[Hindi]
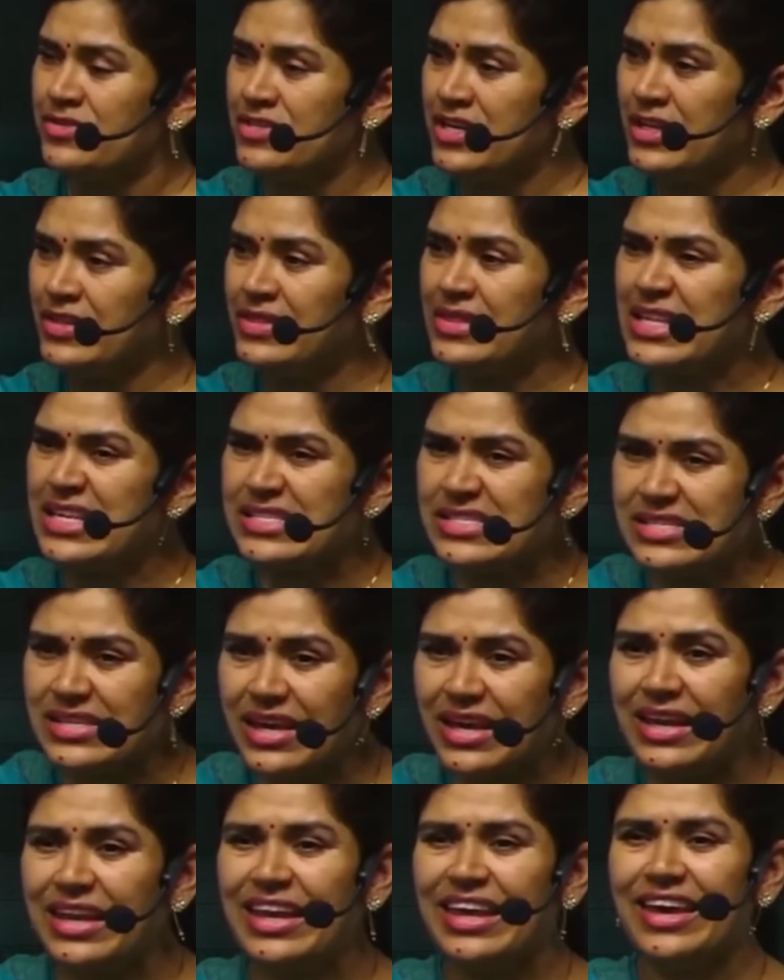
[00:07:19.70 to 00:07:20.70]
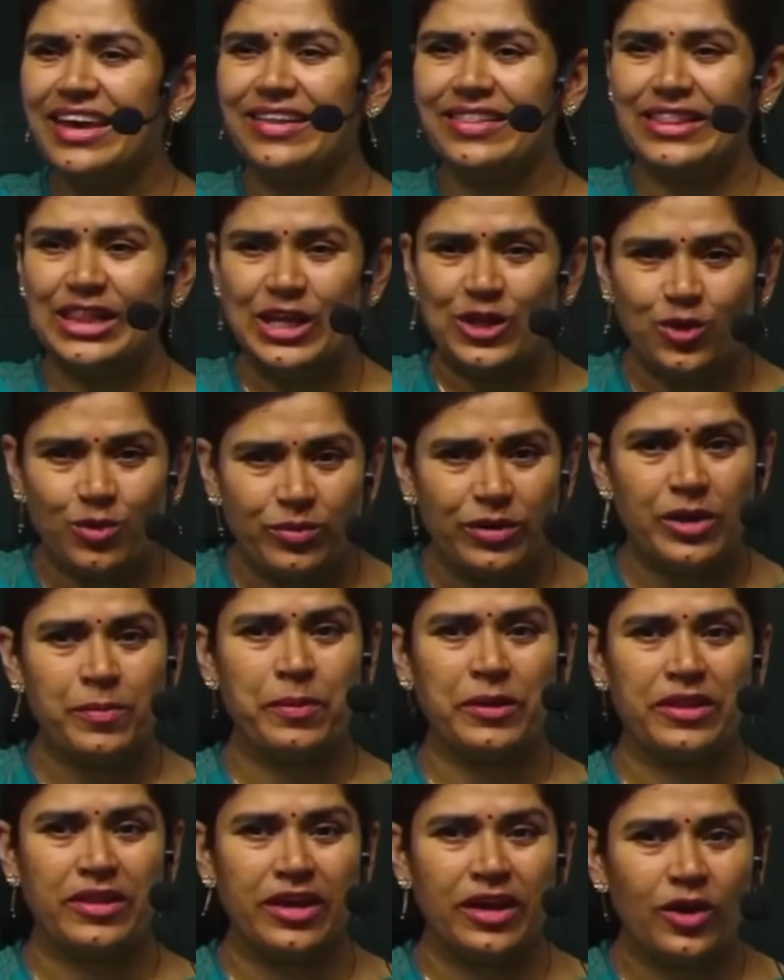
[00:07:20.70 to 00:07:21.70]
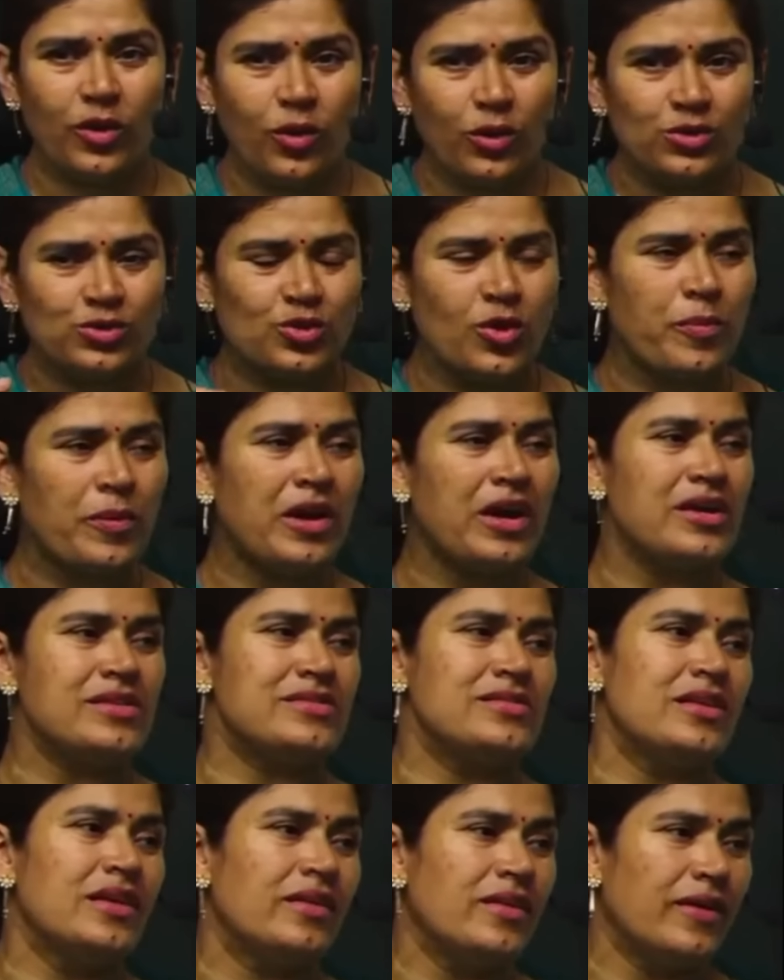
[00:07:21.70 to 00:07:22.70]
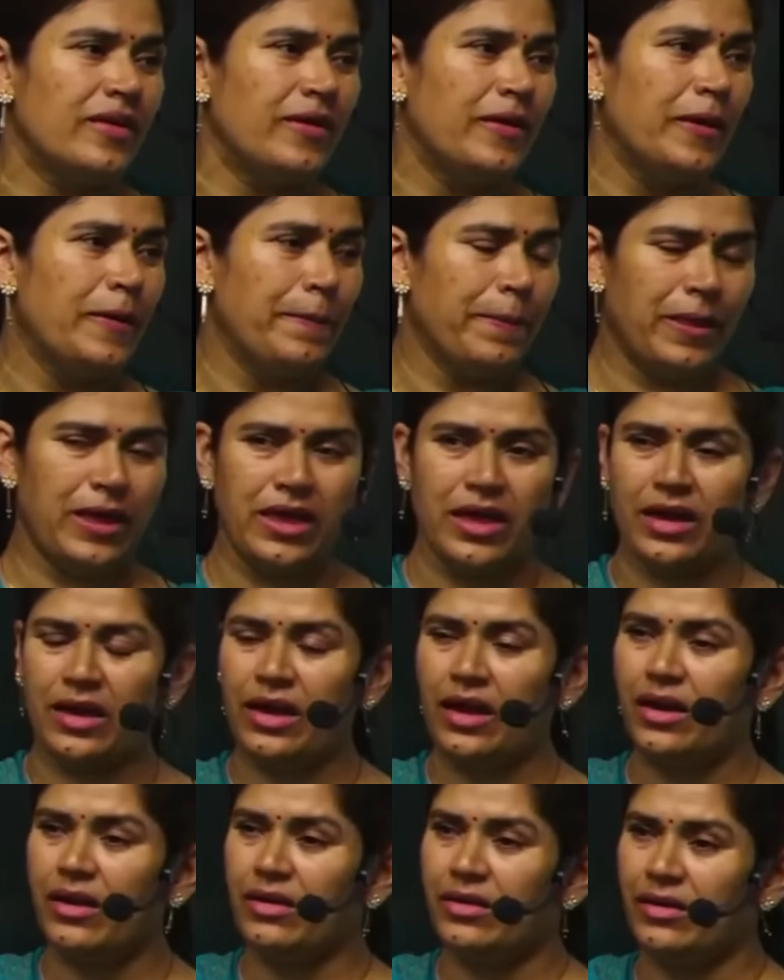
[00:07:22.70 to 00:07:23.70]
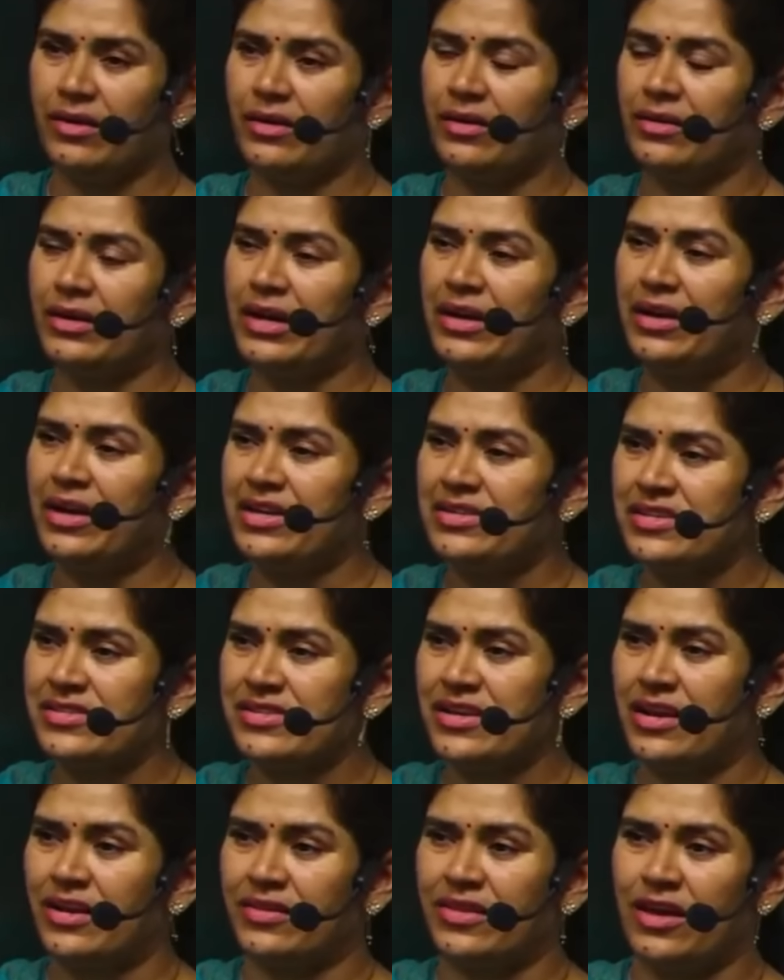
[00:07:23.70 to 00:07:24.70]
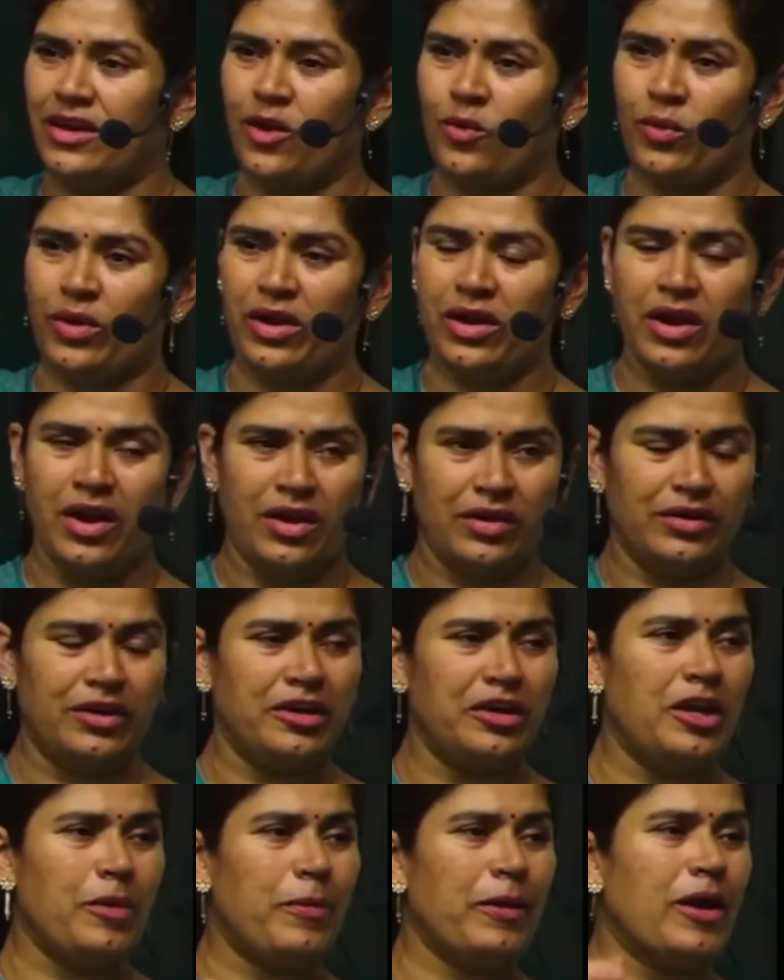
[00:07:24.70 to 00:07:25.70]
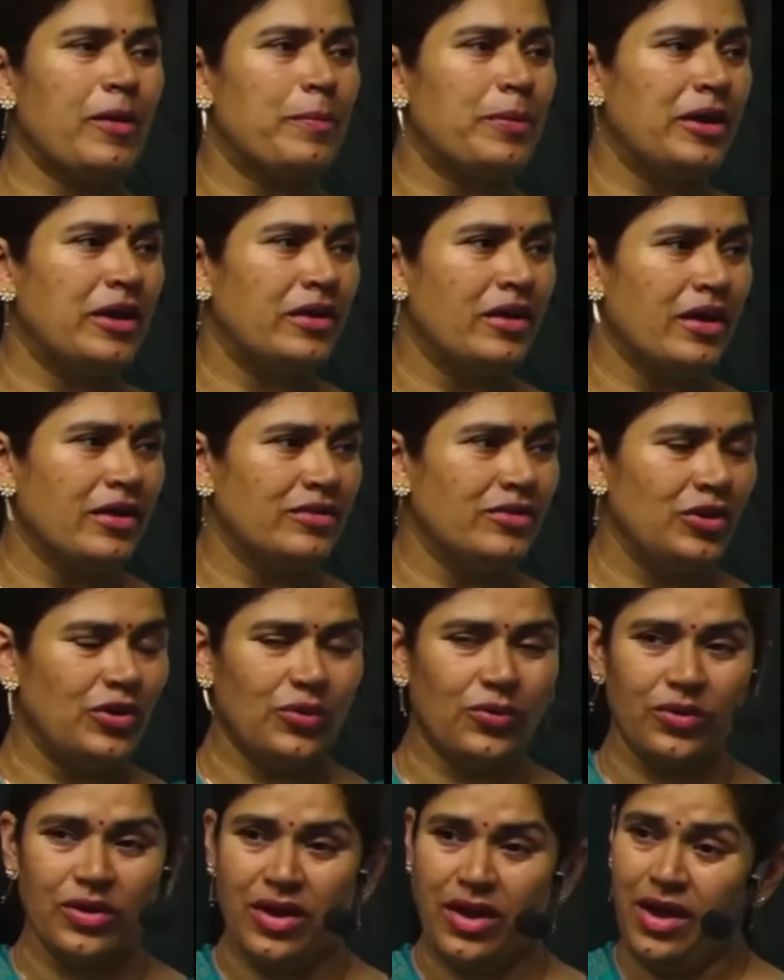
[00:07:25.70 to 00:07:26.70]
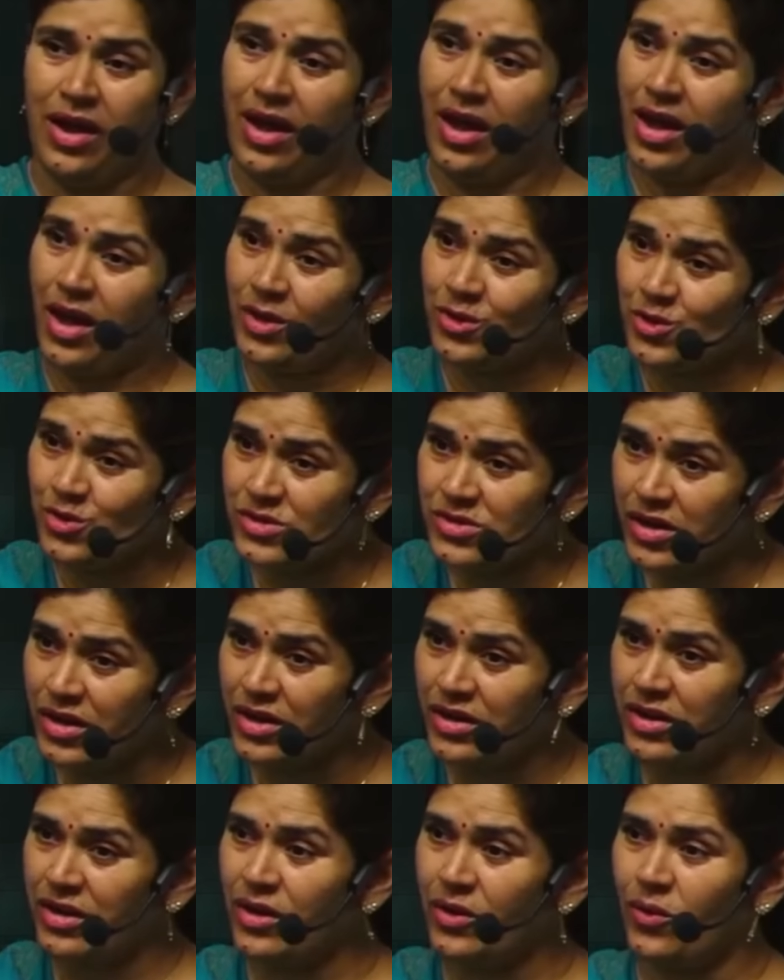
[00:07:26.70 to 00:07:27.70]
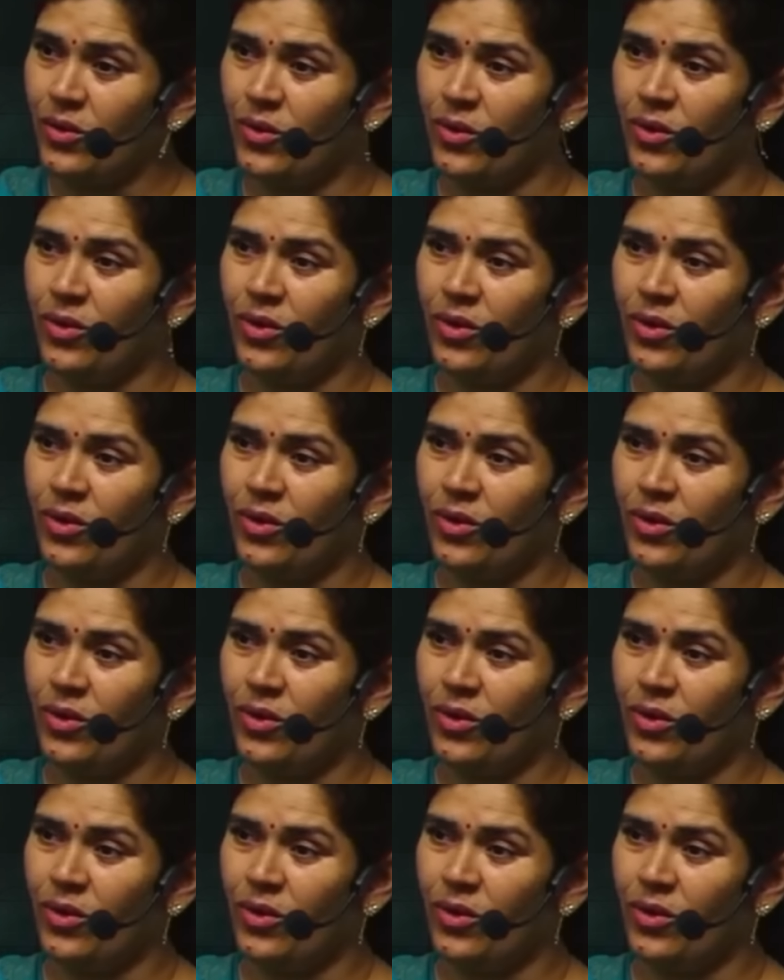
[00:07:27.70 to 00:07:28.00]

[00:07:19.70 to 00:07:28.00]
इतनी स्किनी है इतनी दुबली पतली कि लोग उसके ऊपर हंसते थे कि ये क्या डंडे जैसा लगता है कि कोई डंडे पे कपड़े टांग दियो आज उस लड़की को